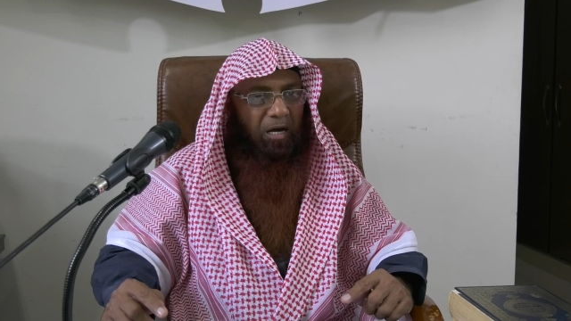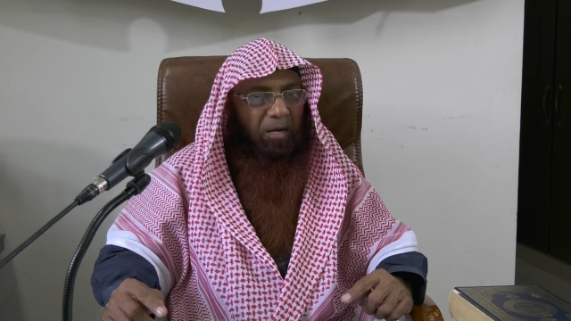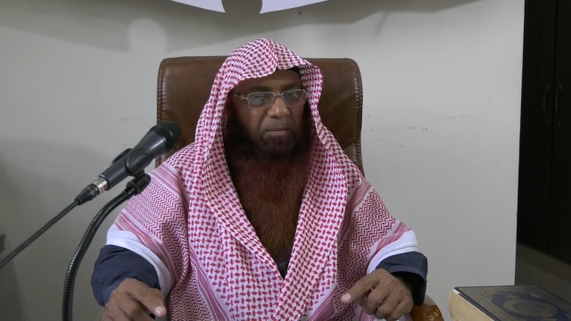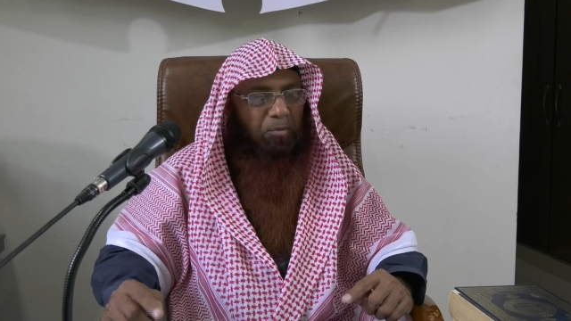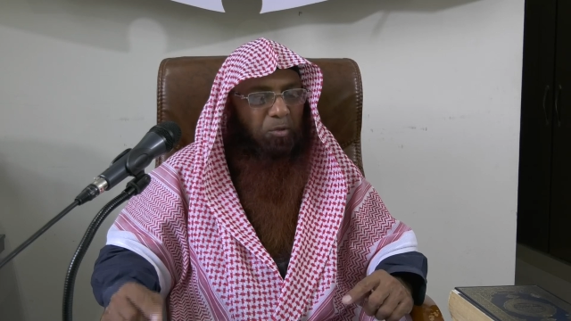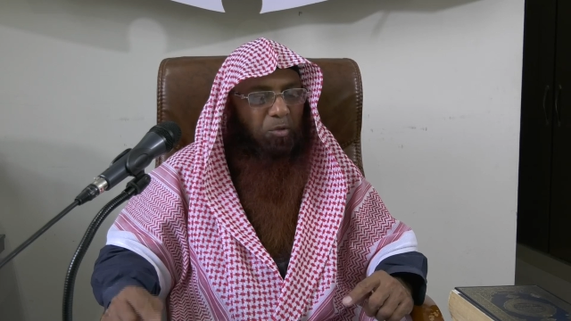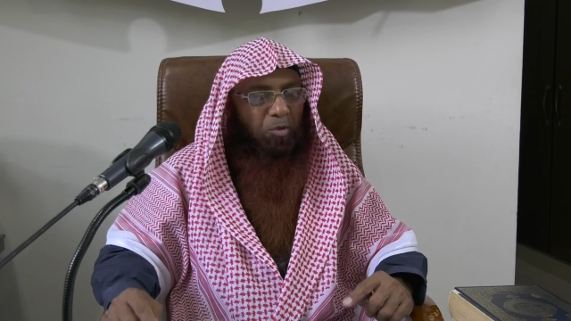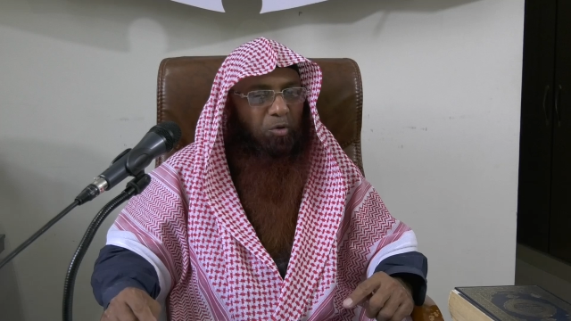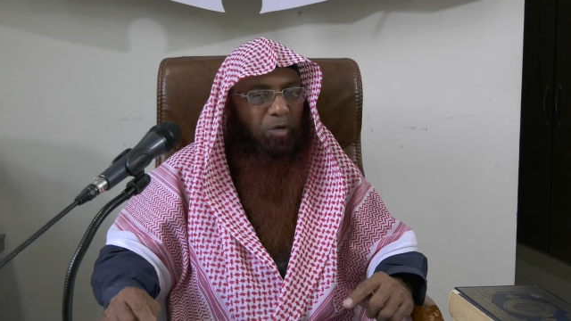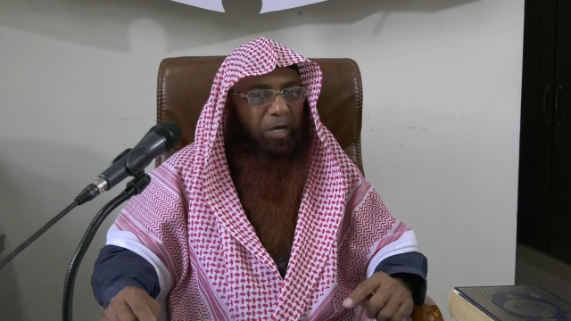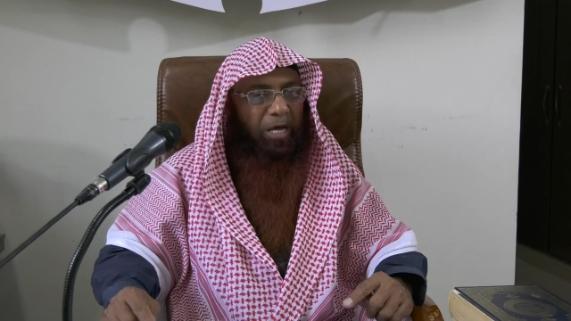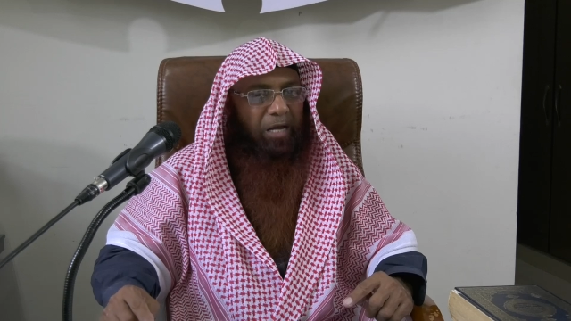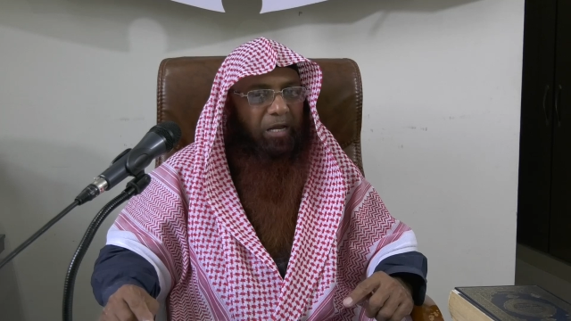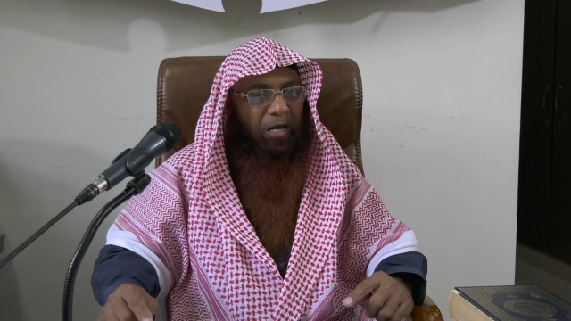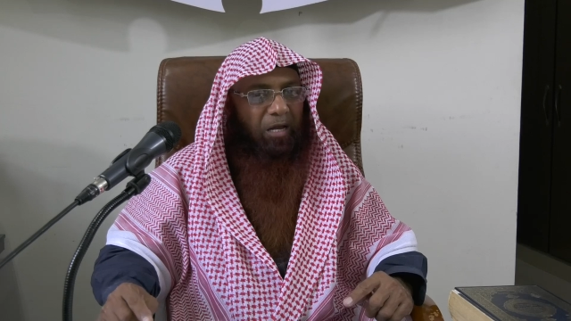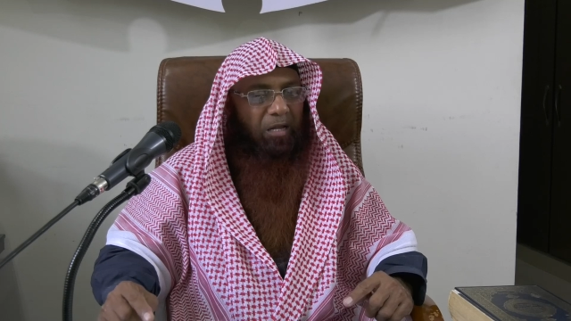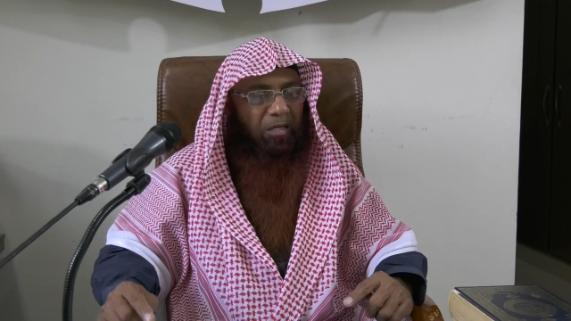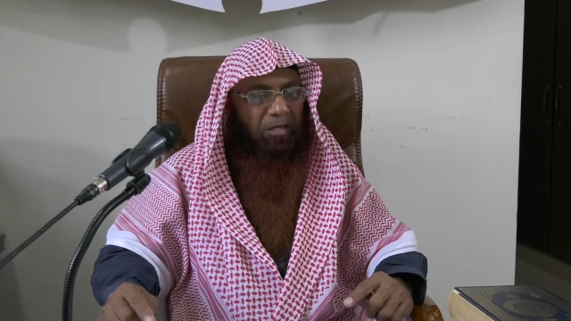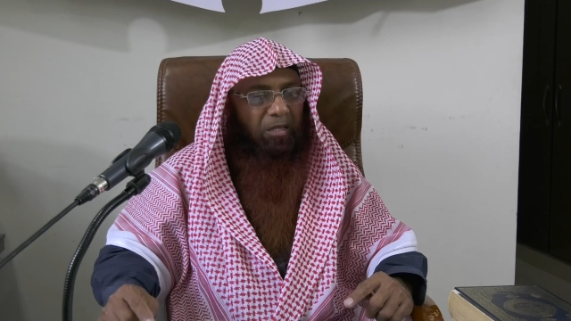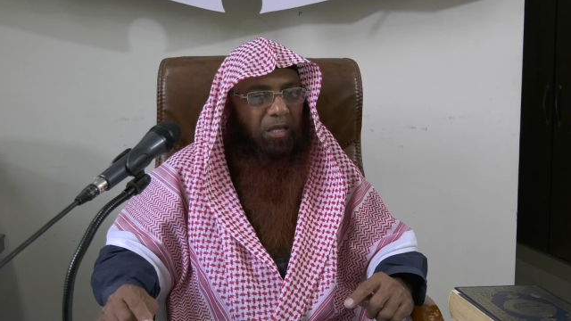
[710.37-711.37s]
अबू
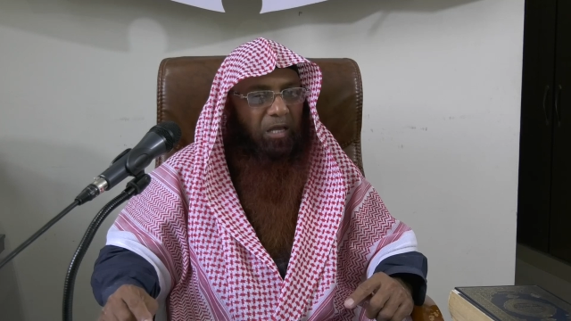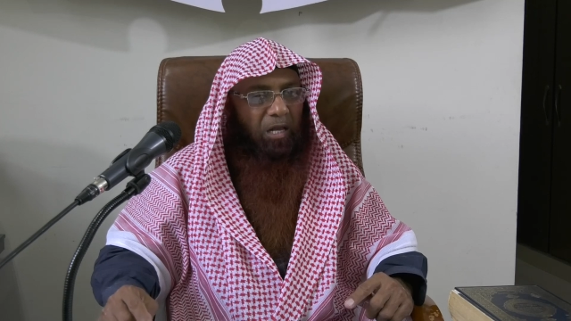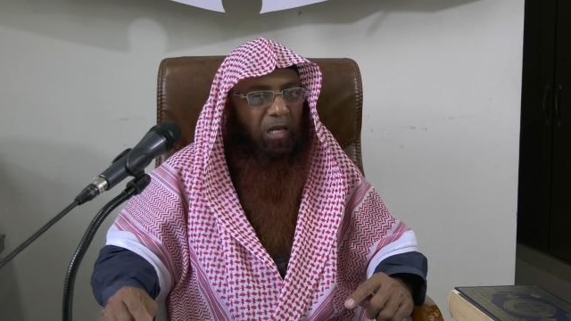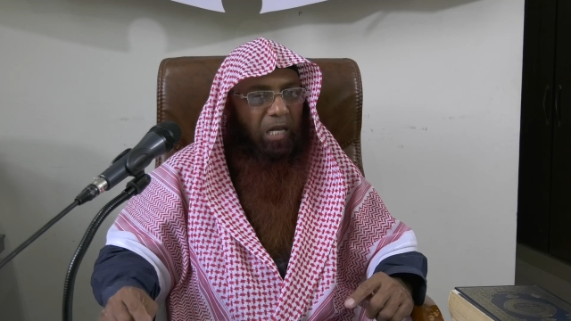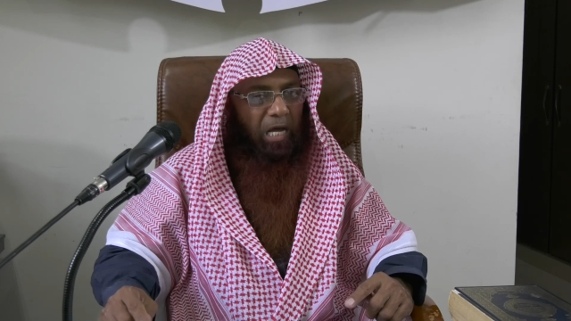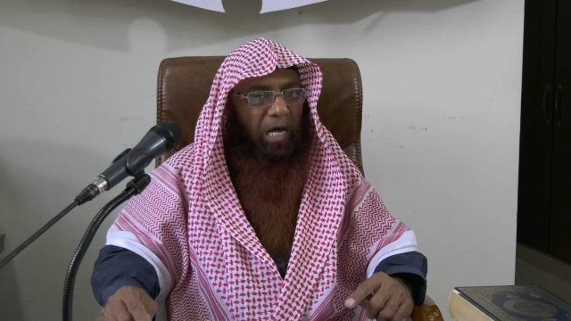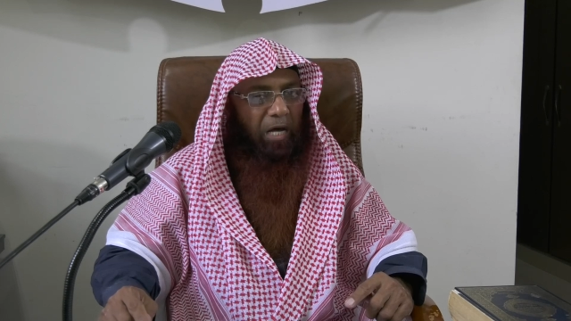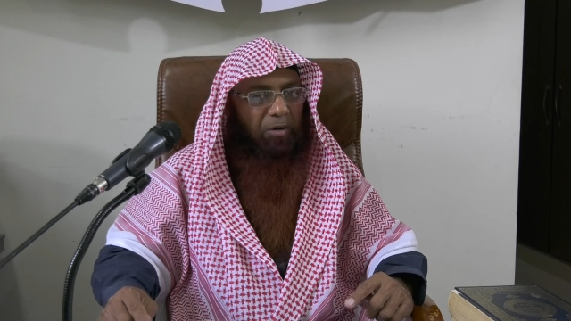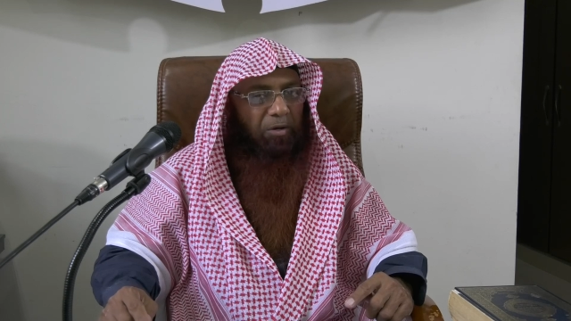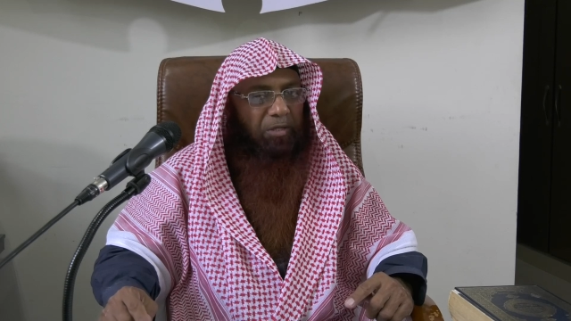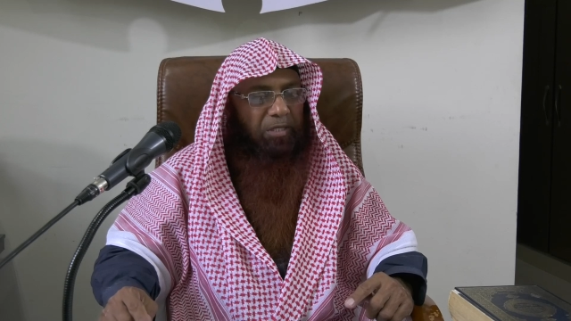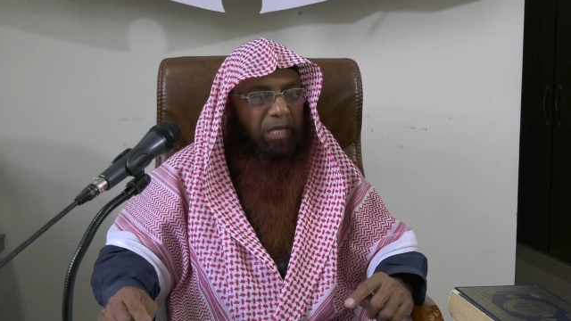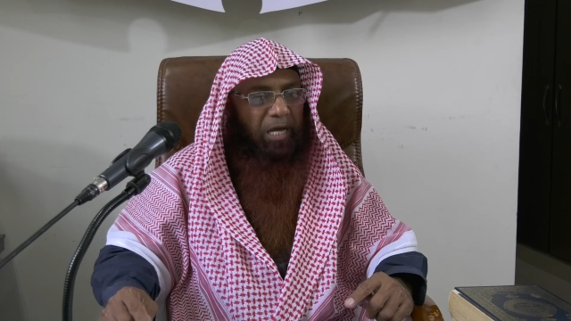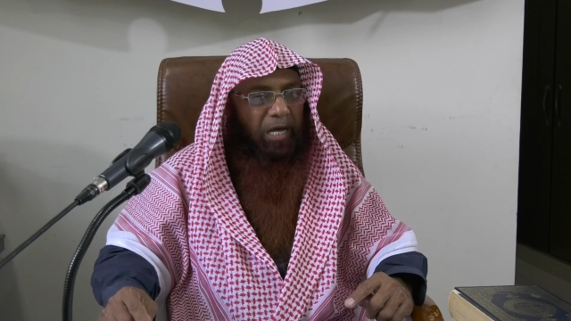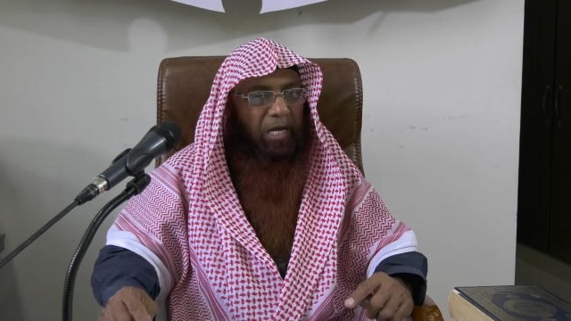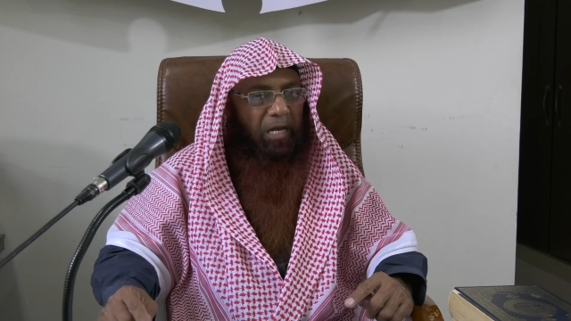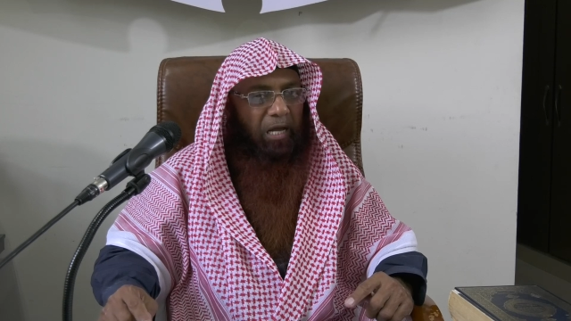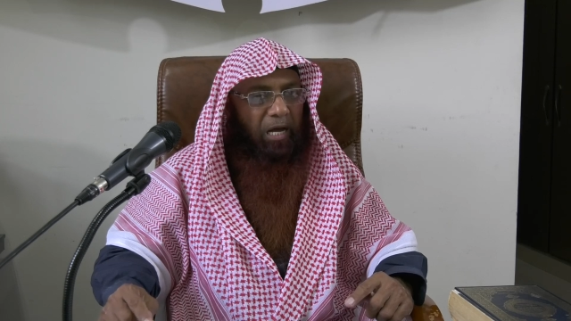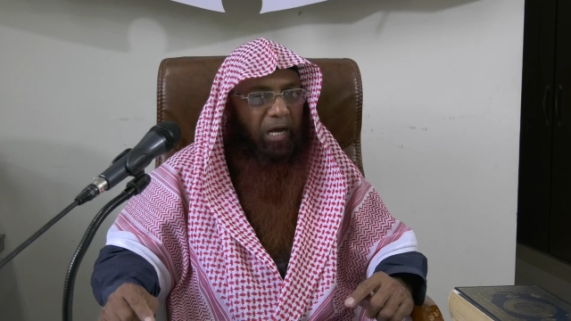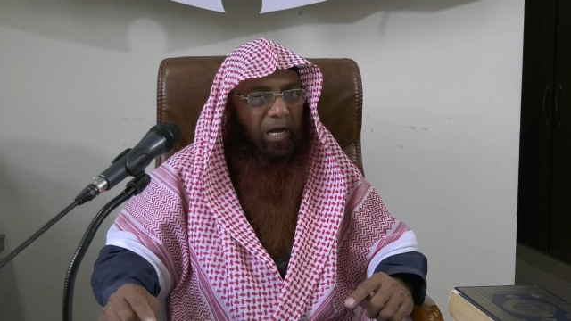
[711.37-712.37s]
हुरैरा रजी अल्लाह
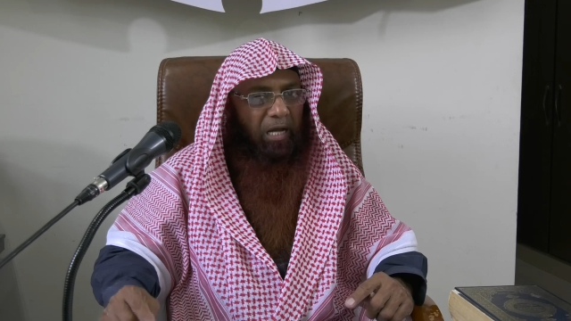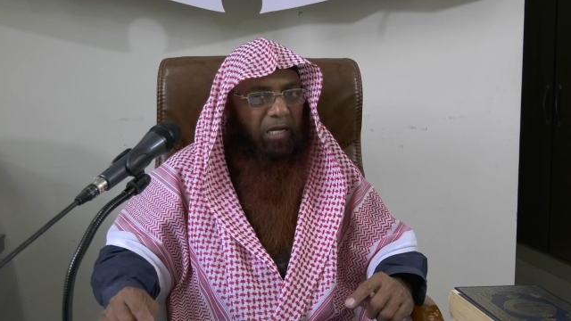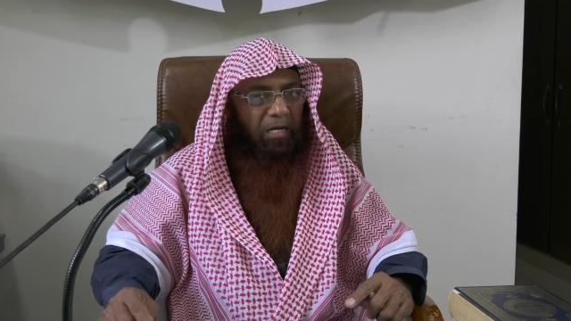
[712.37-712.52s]
तन